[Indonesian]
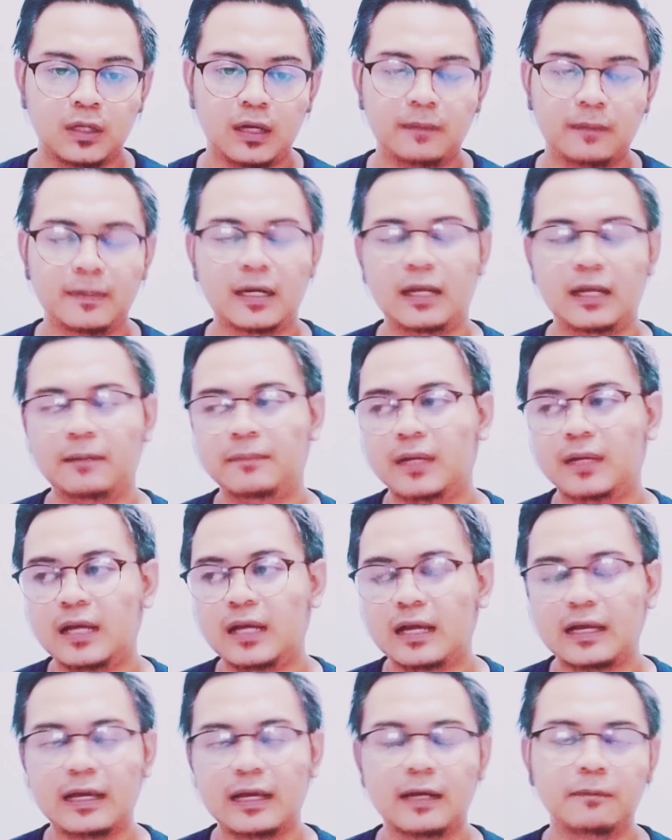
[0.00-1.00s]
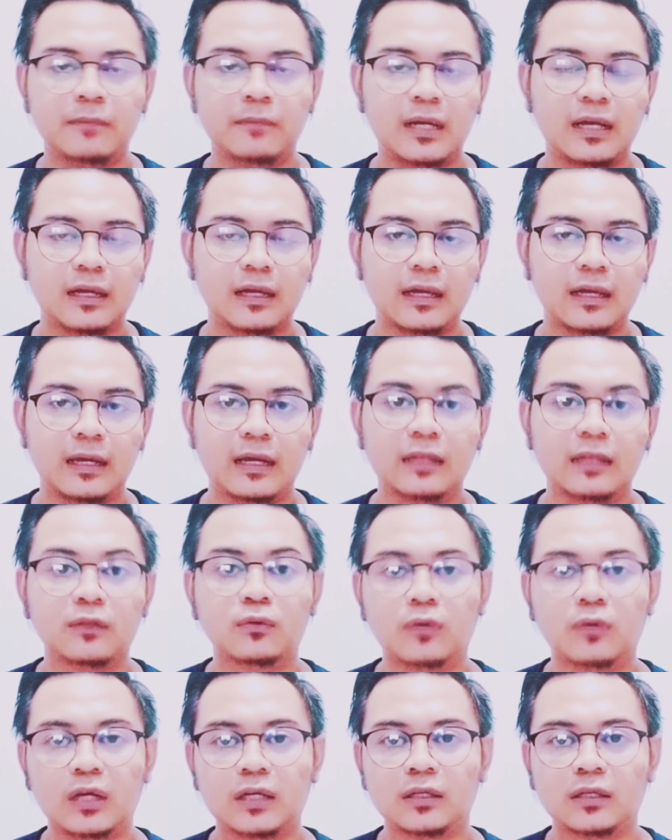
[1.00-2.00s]
apalah melanggar melanggar
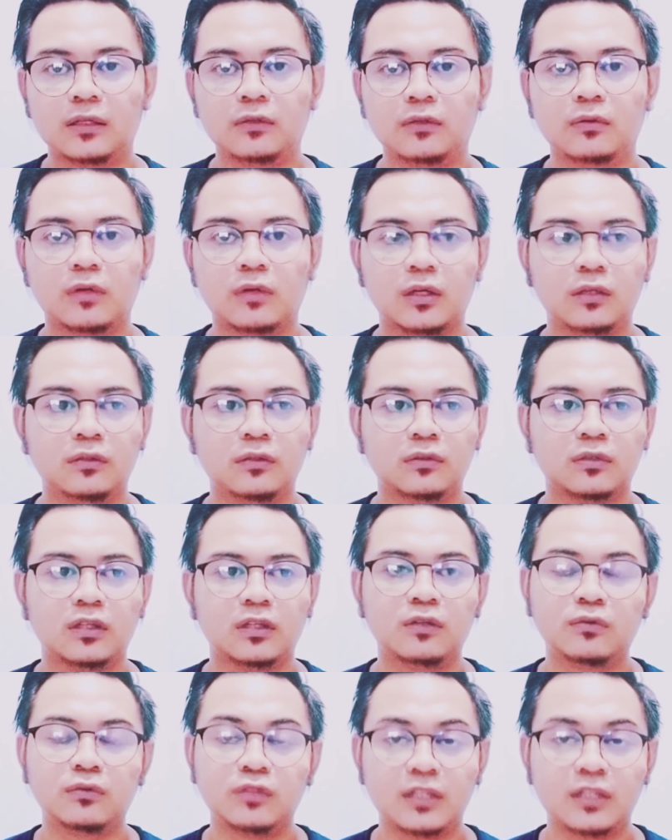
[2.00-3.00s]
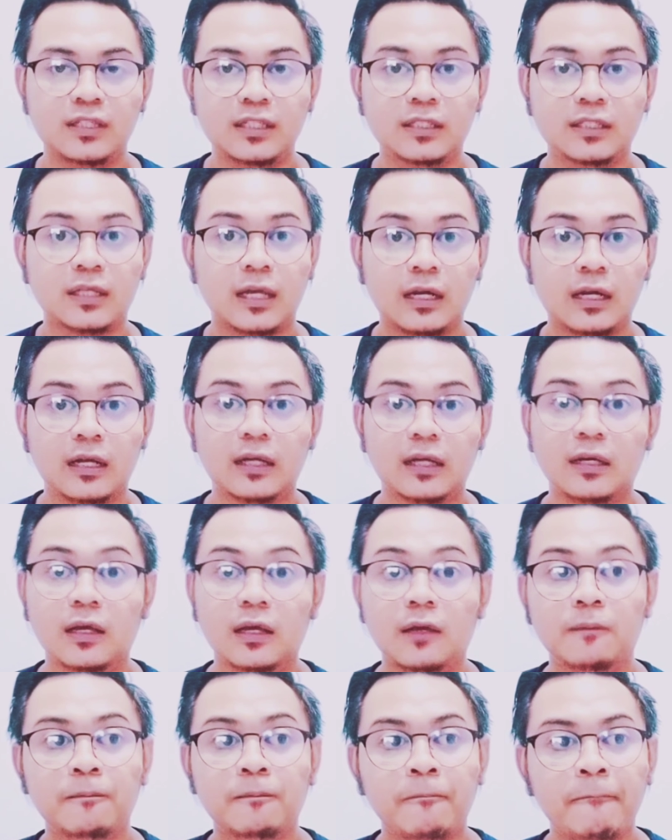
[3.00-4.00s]
aturan gitu kan tentu saja sekarang
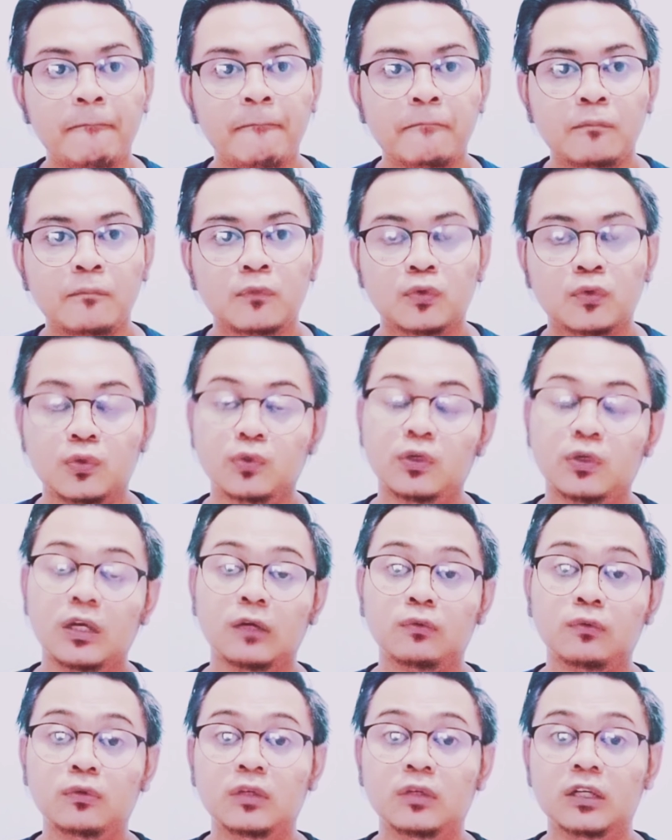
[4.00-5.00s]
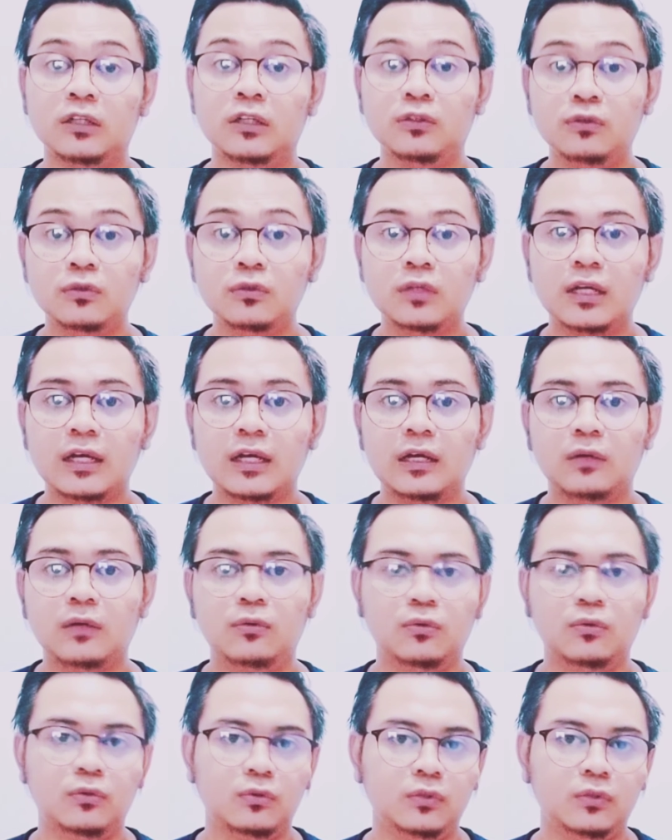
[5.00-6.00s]
ada undang-undang
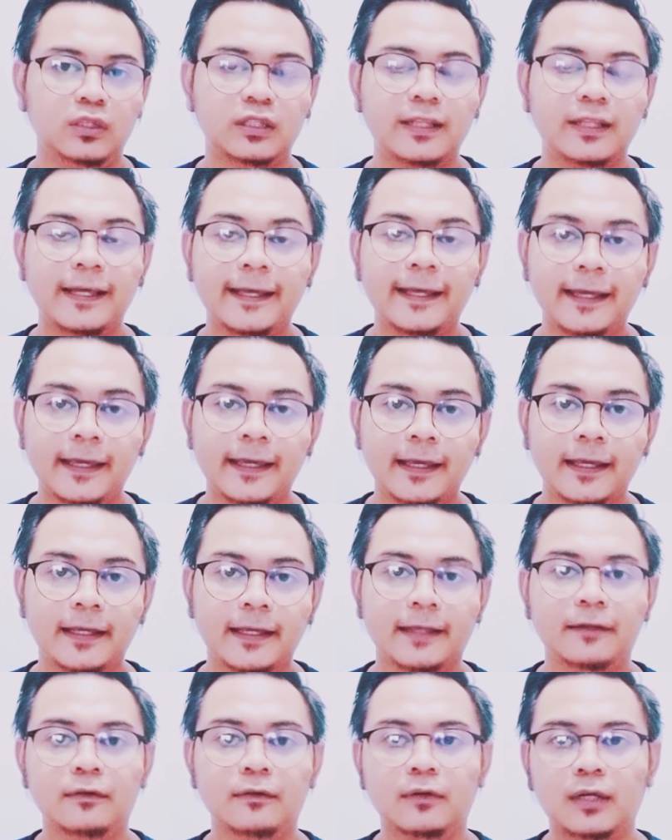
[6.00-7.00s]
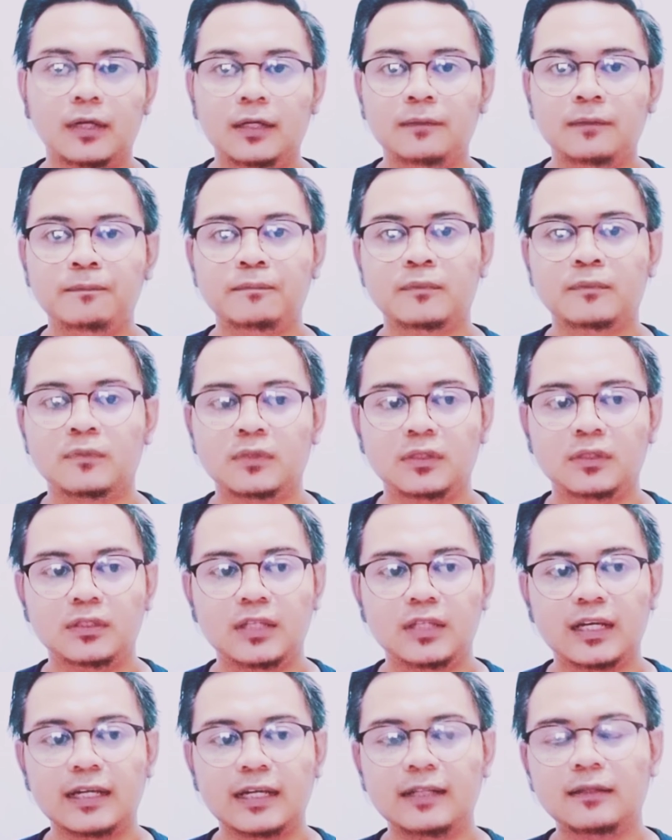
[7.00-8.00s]
juga UU ITE gitu kan
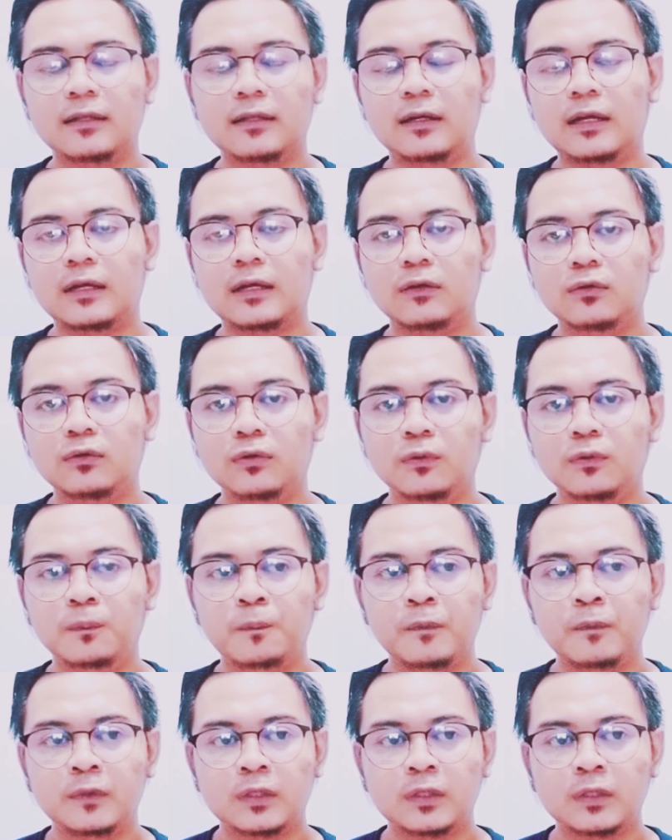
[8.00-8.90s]
jangan terlalu